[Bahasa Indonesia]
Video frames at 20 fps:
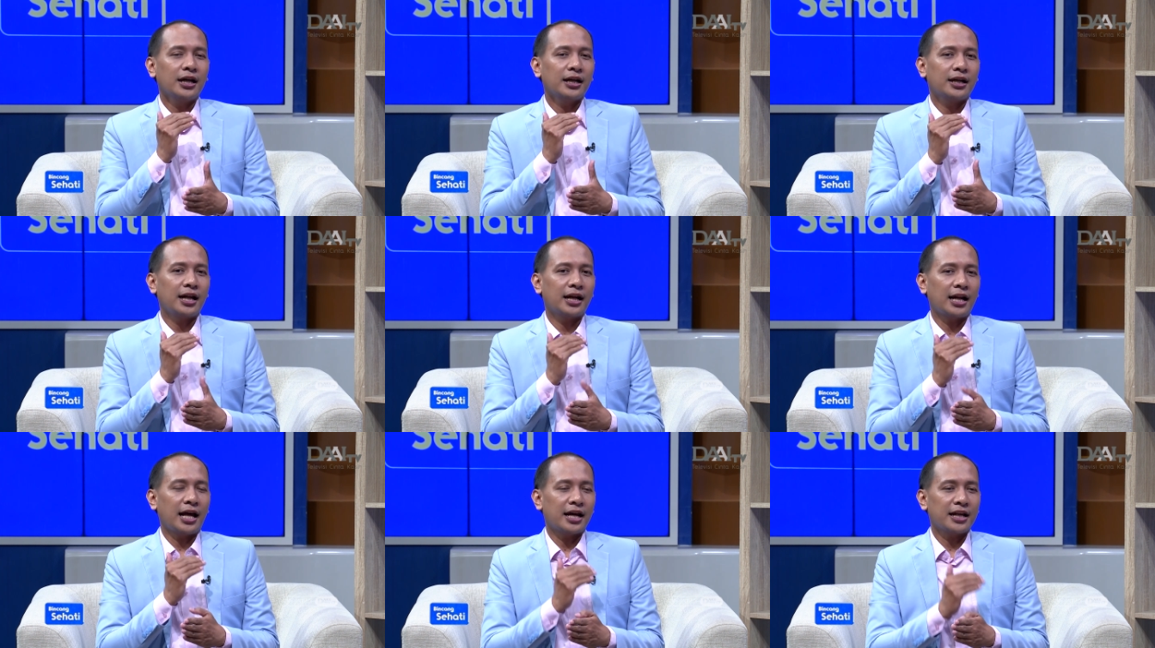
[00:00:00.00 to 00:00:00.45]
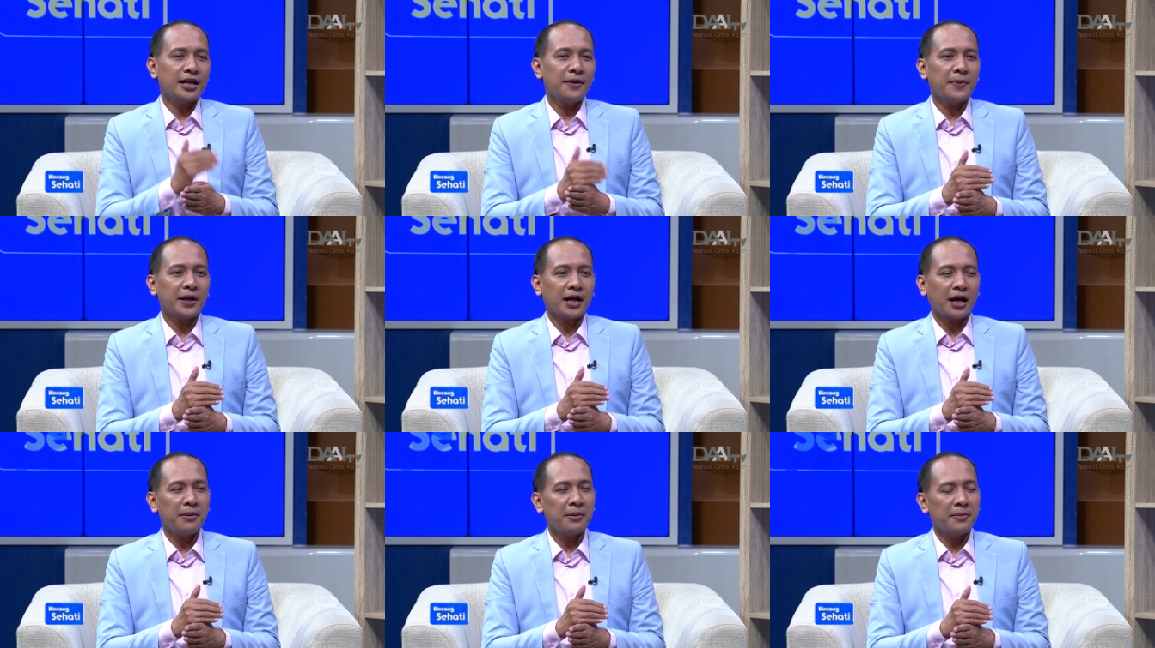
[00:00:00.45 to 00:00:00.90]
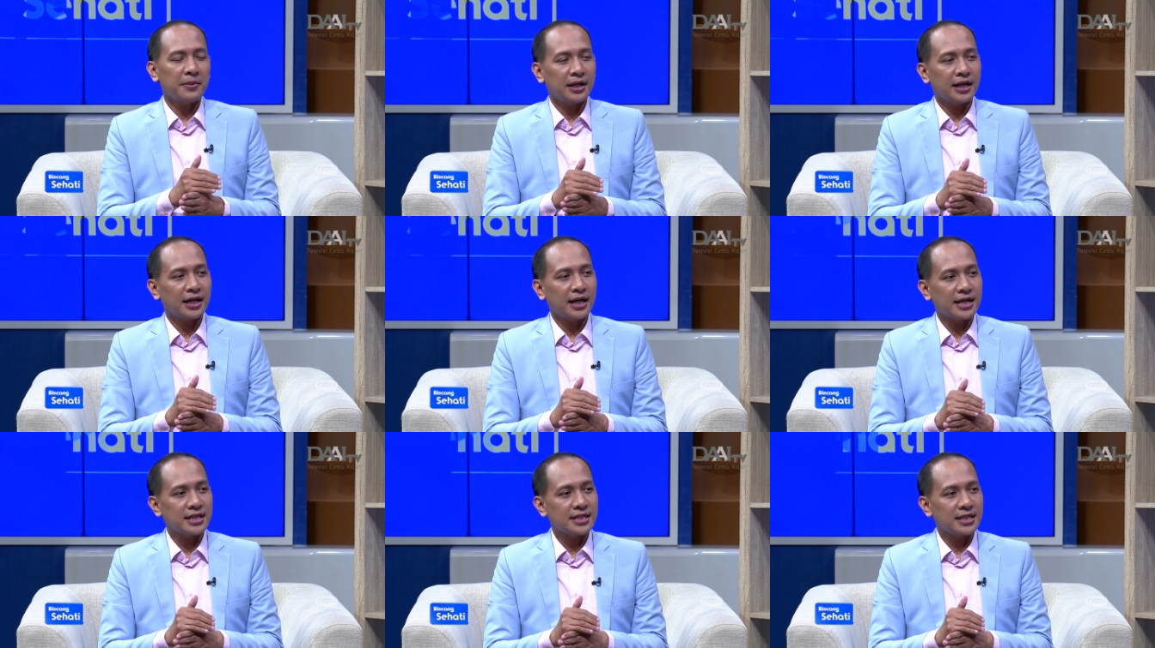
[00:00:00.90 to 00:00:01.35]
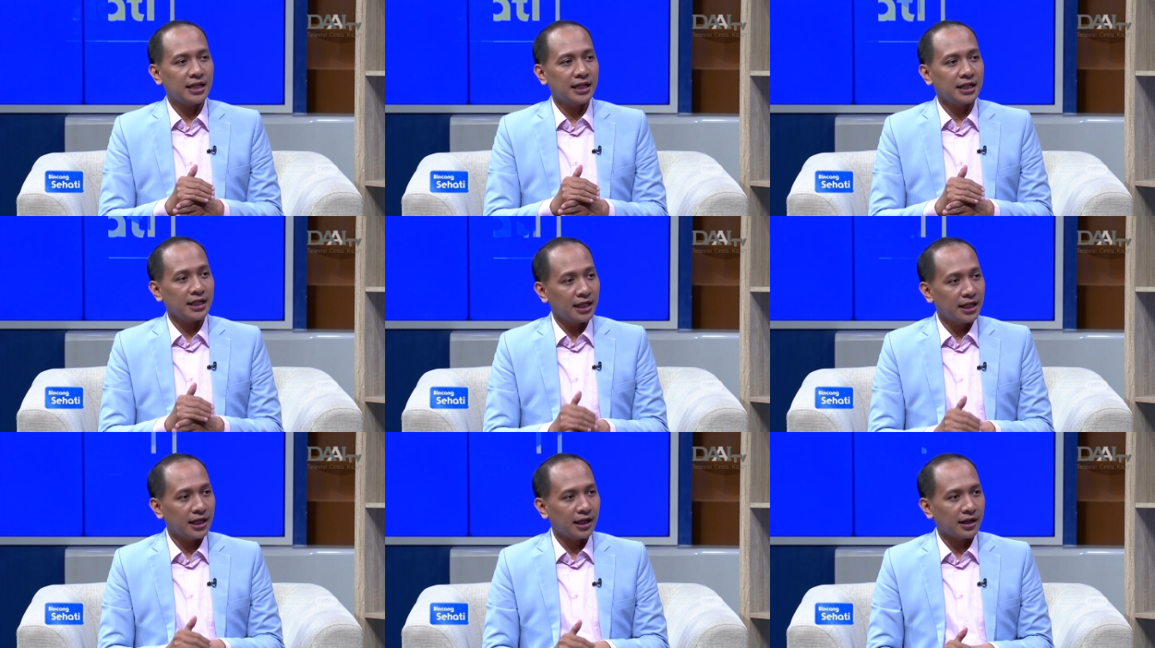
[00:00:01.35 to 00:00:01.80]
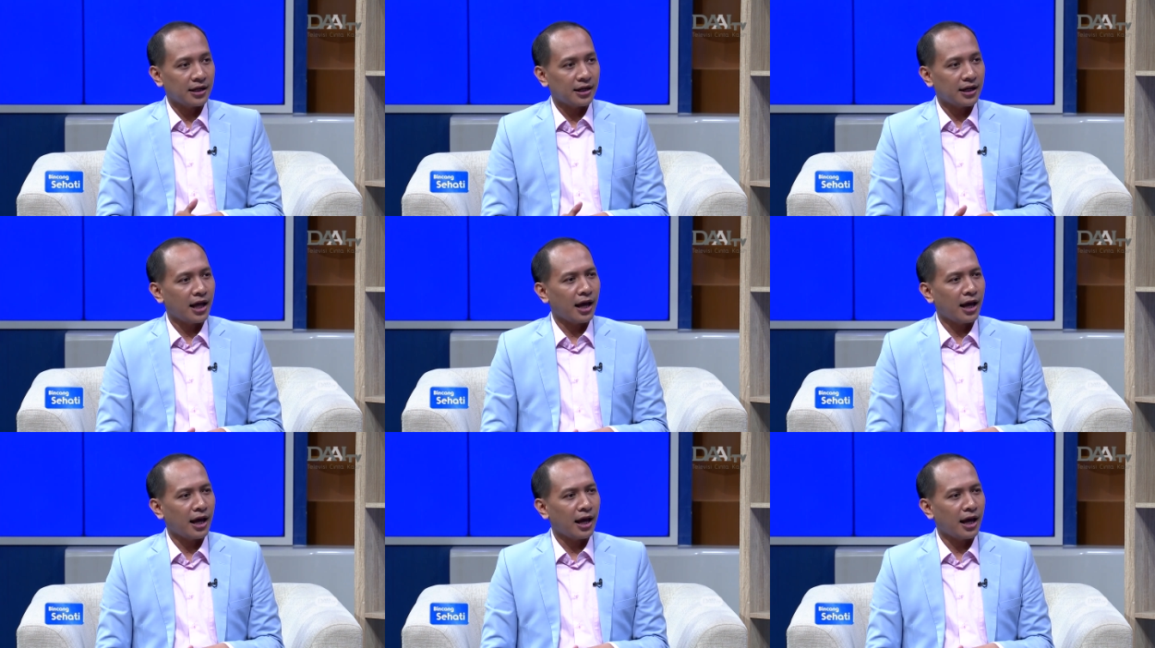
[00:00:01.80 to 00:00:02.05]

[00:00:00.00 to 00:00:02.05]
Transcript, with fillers: Dan akhirnya mereka memilih nasi dingin.